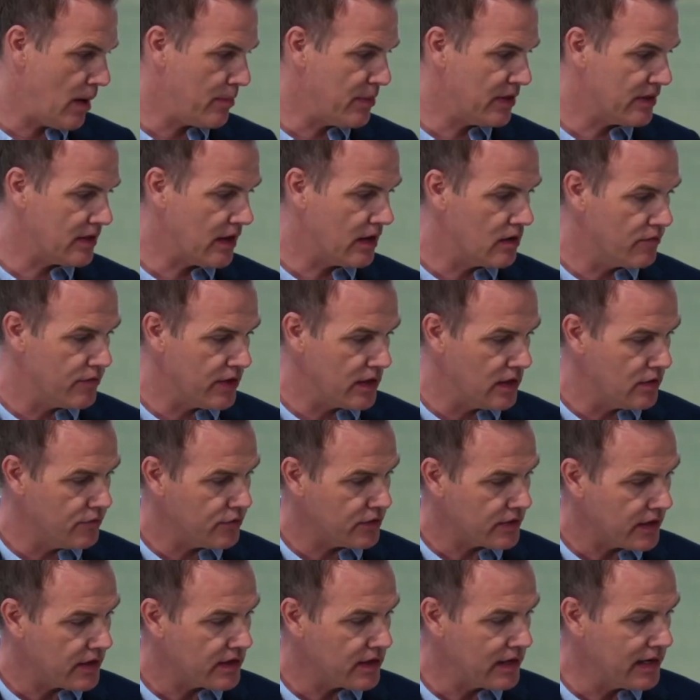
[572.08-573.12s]
haben mit diesen Weinen
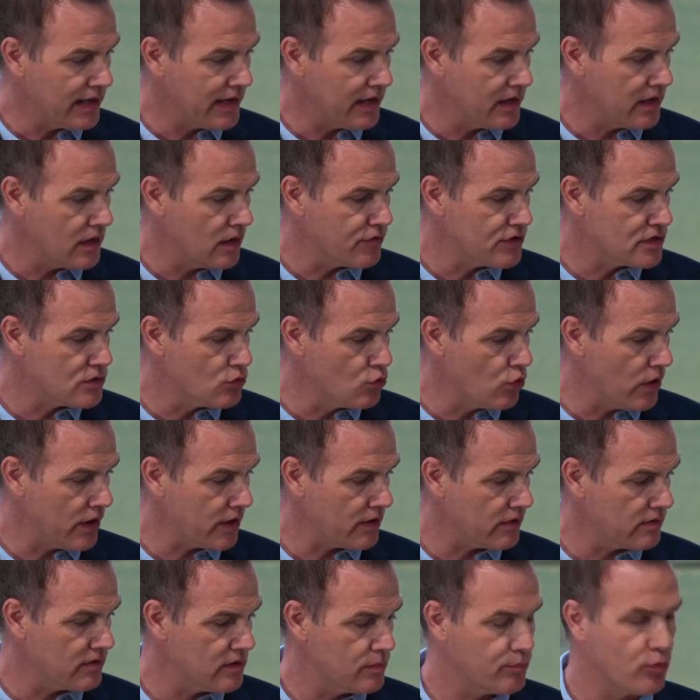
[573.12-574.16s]
von dieser Linie
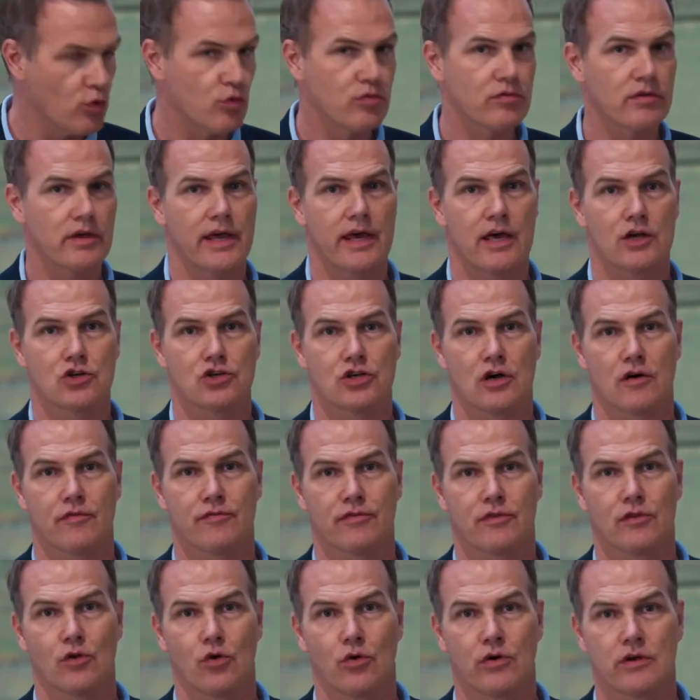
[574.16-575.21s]
versucht, die Bündner
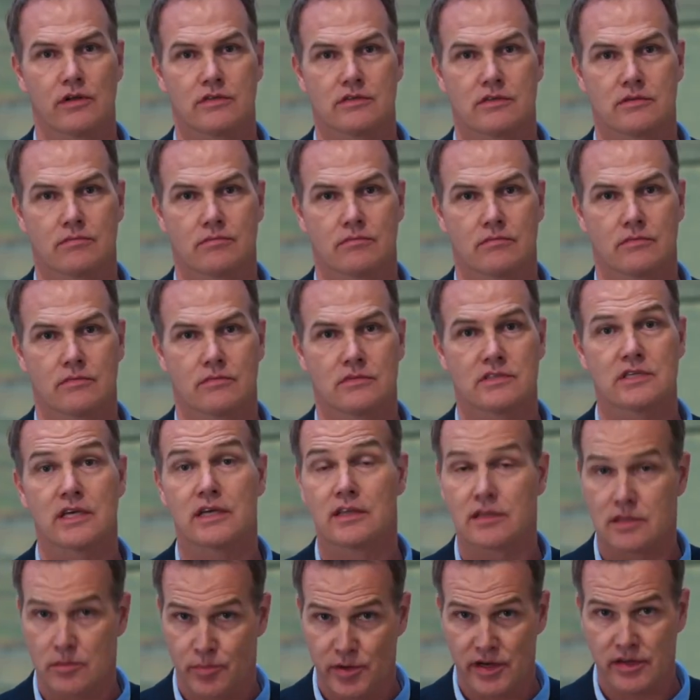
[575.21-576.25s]
Herrschaft neu zu
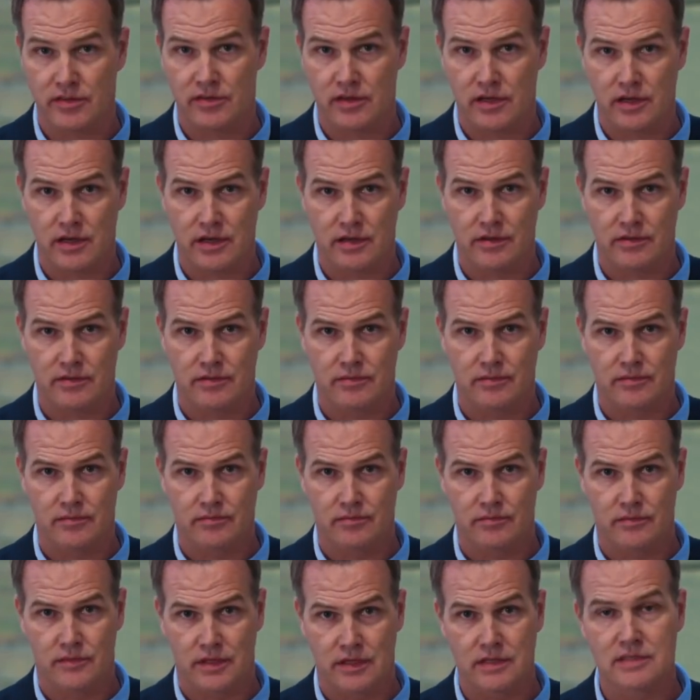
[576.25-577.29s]
interpretieren,
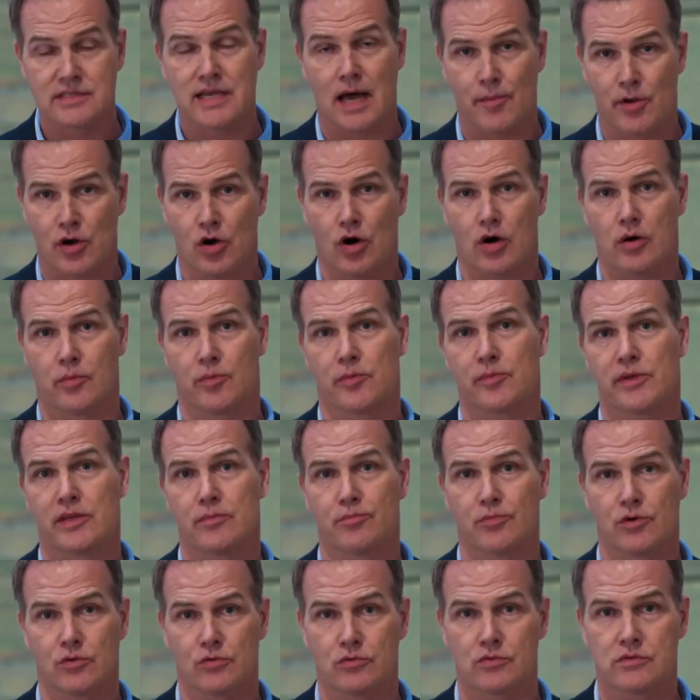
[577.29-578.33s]
in Zusammenarbeit mit dem
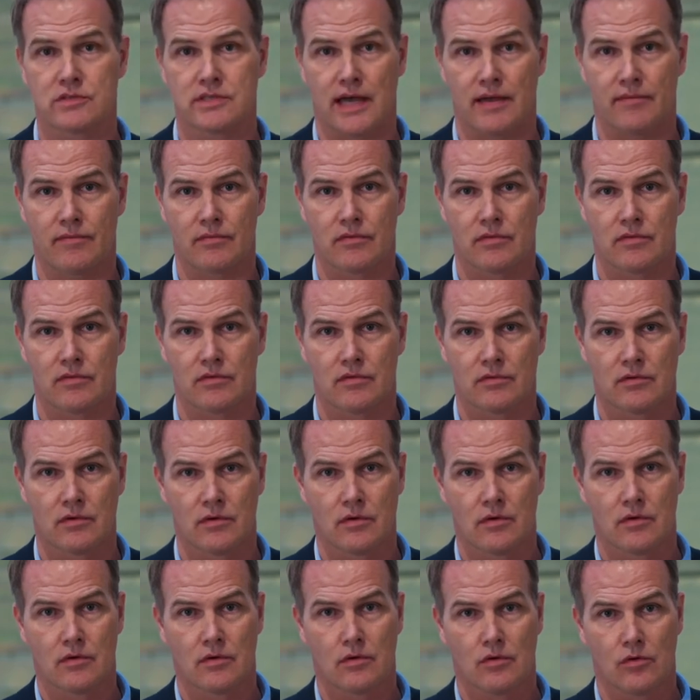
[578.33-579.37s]
Produzenten.
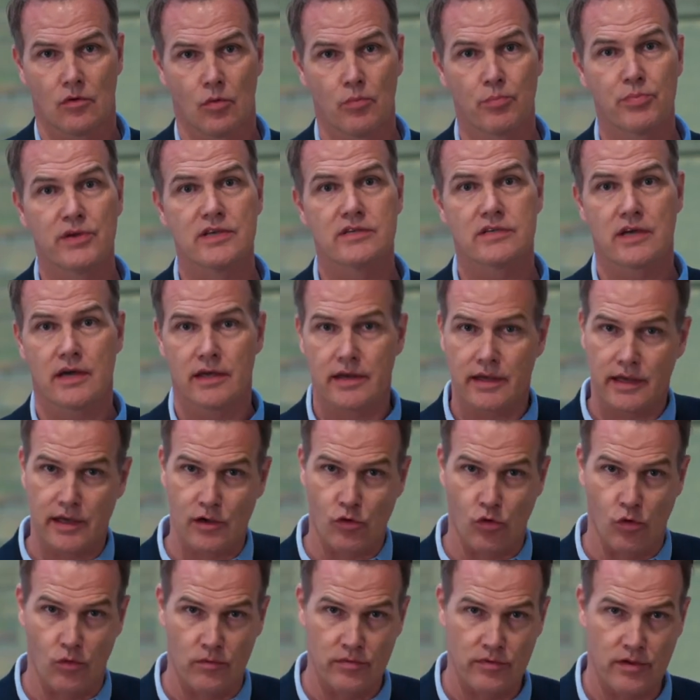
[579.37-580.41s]
Und bisherige
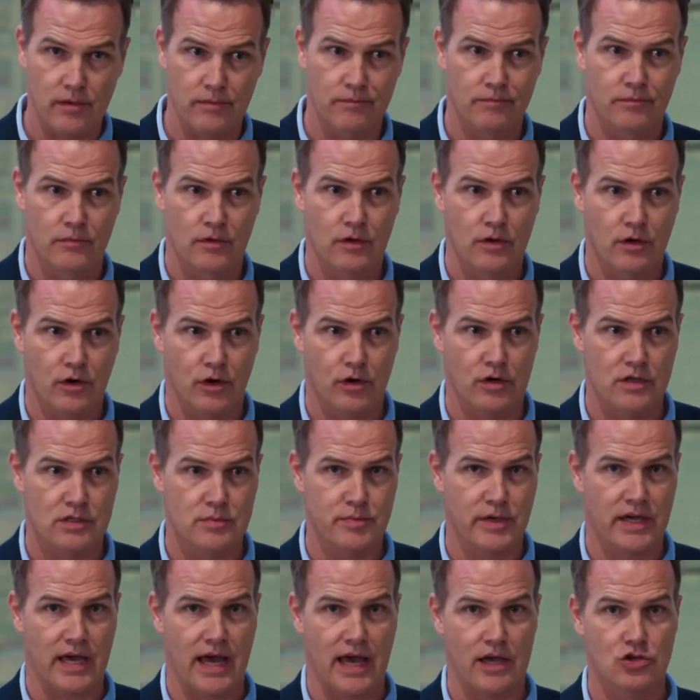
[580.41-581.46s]
Kunden können es
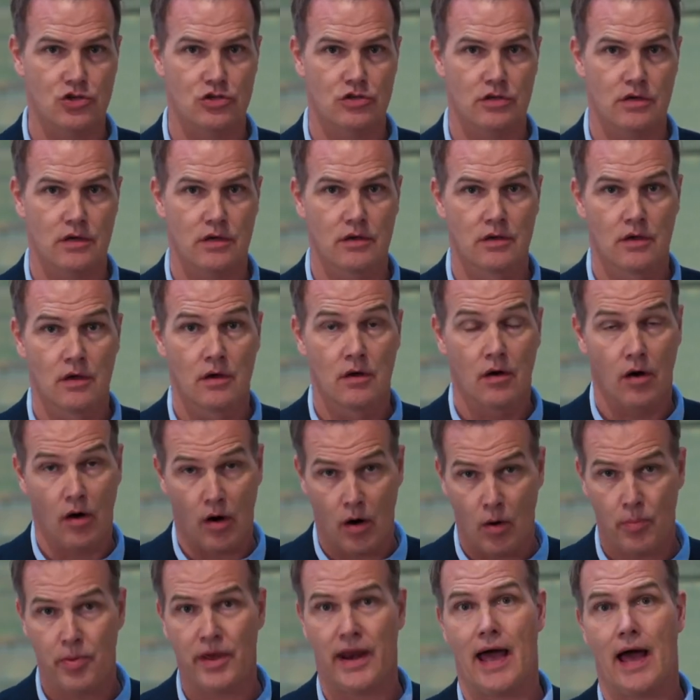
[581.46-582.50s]
begeistern
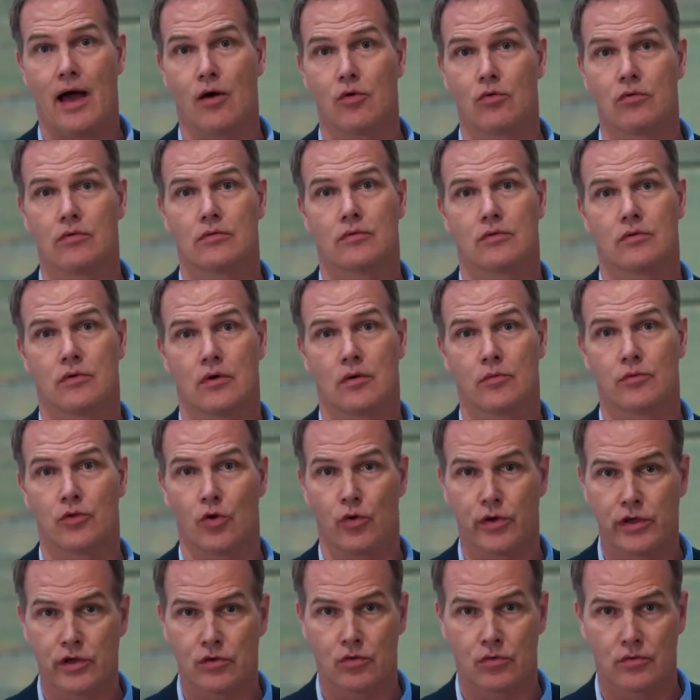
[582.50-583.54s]
aber auch um
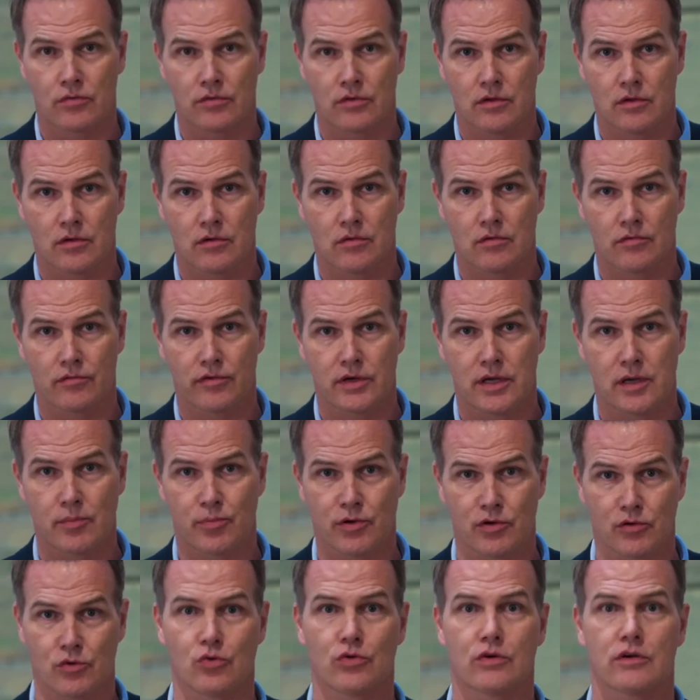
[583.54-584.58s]
neue Kunden für die
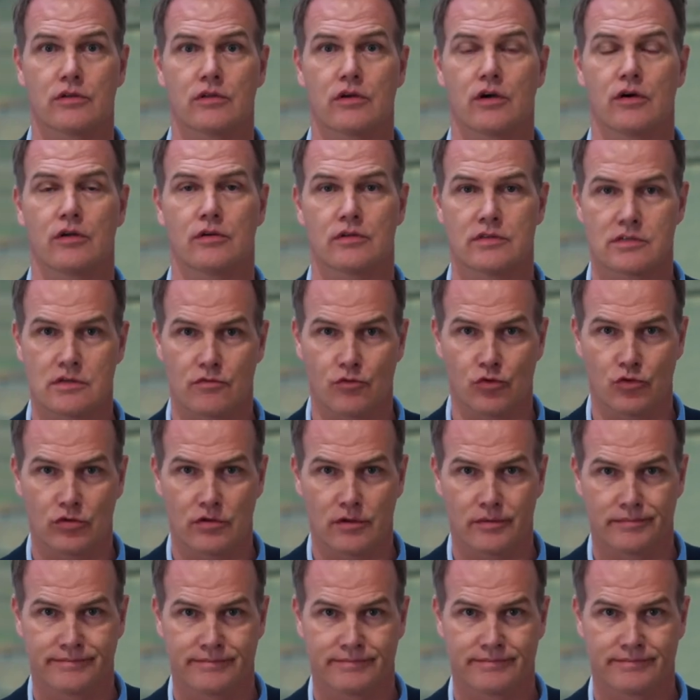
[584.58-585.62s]
Produkte zu gewinnen.